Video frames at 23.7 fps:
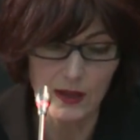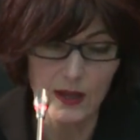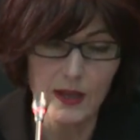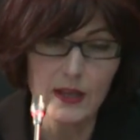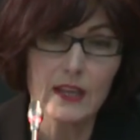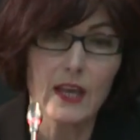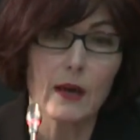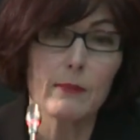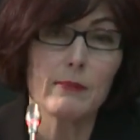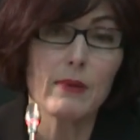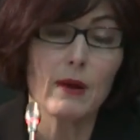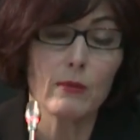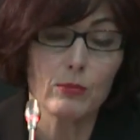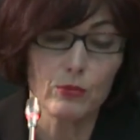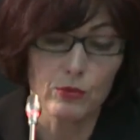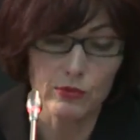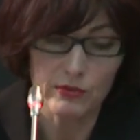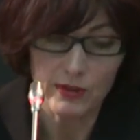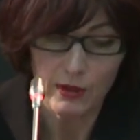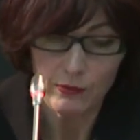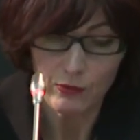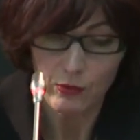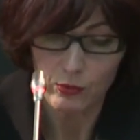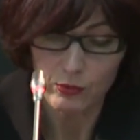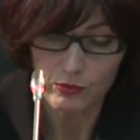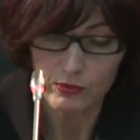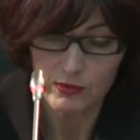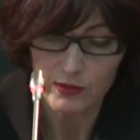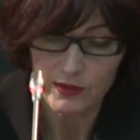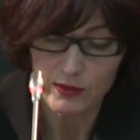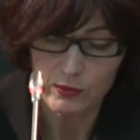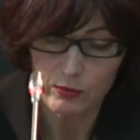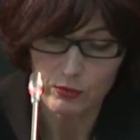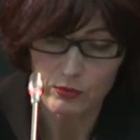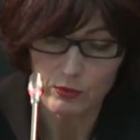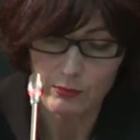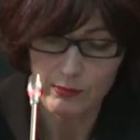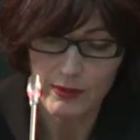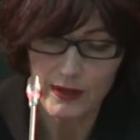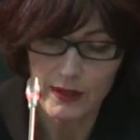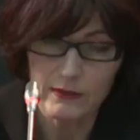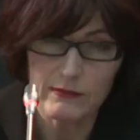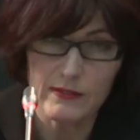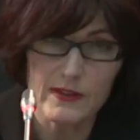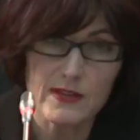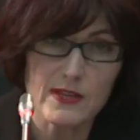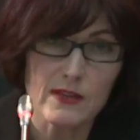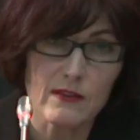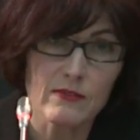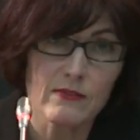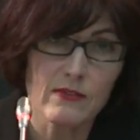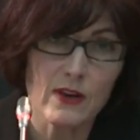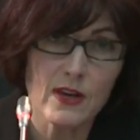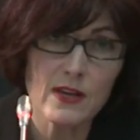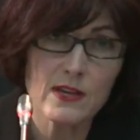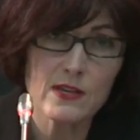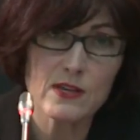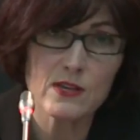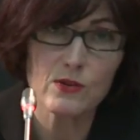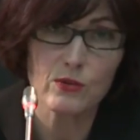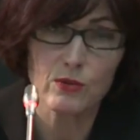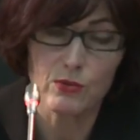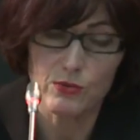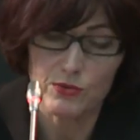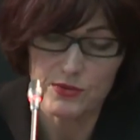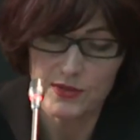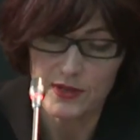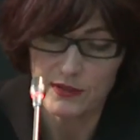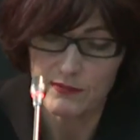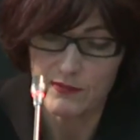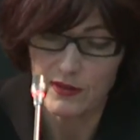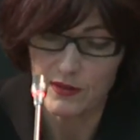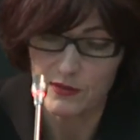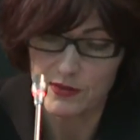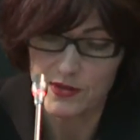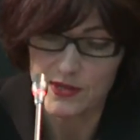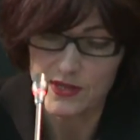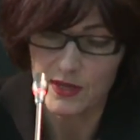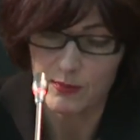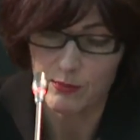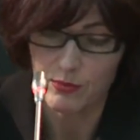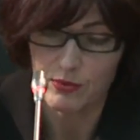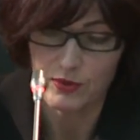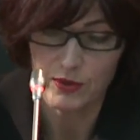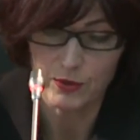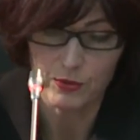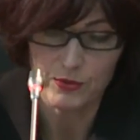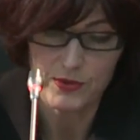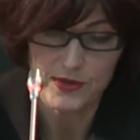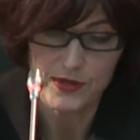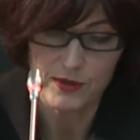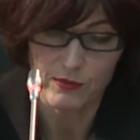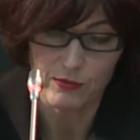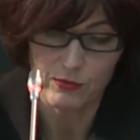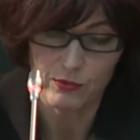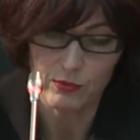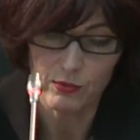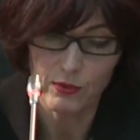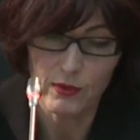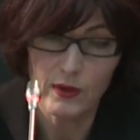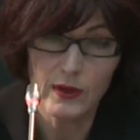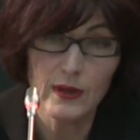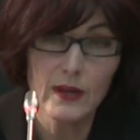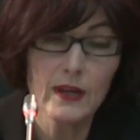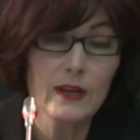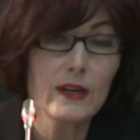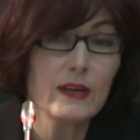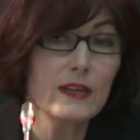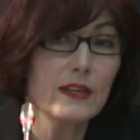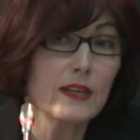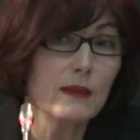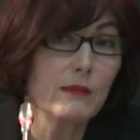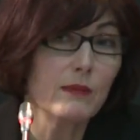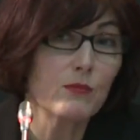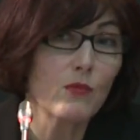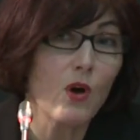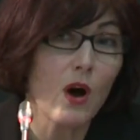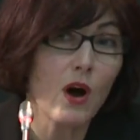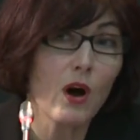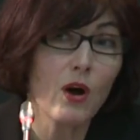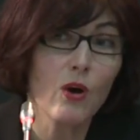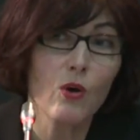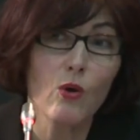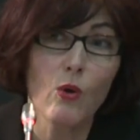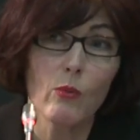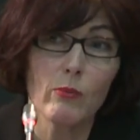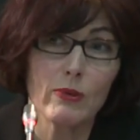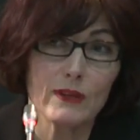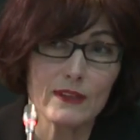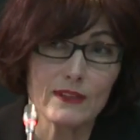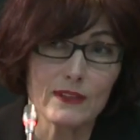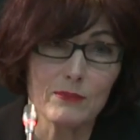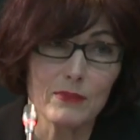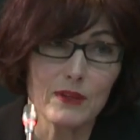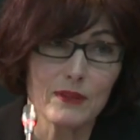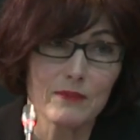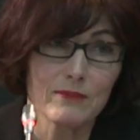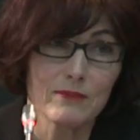capables de s'affronter et de se parler face à face, que Lucette Valency appelait de ses voeux, des mémoires compatibles.